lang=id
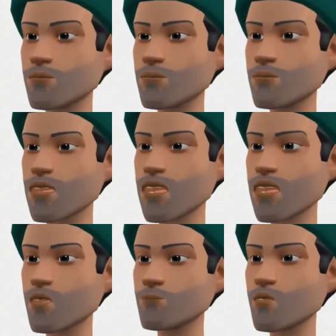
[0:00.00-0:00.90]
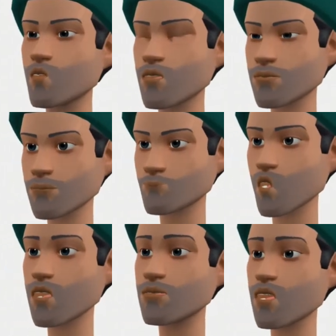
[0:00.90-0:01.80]
Kalau begitu,
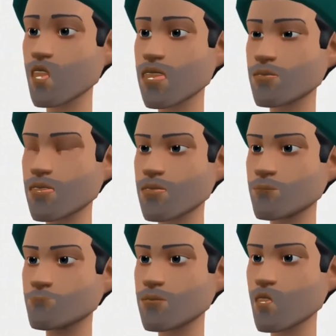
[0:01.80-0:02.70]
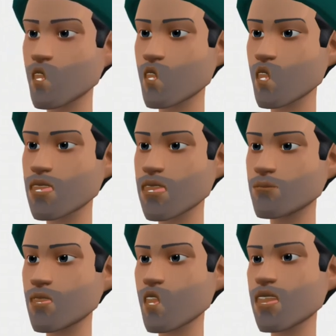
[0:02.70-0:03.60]
doa agar situasi bisa berubah lebih
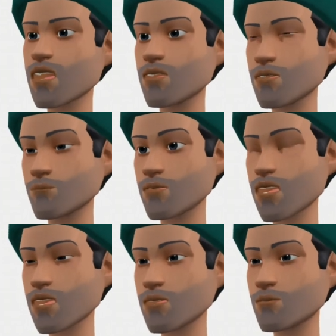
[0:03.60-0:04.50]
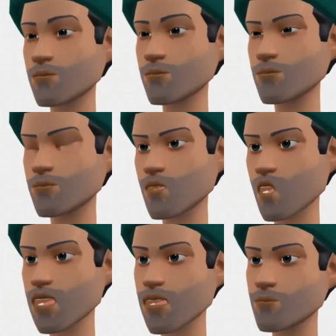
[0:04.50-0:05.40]
baik buat apa dong, Den? Gak
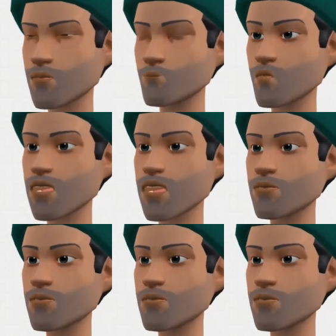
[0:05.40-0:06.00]
berfungsi dong ya?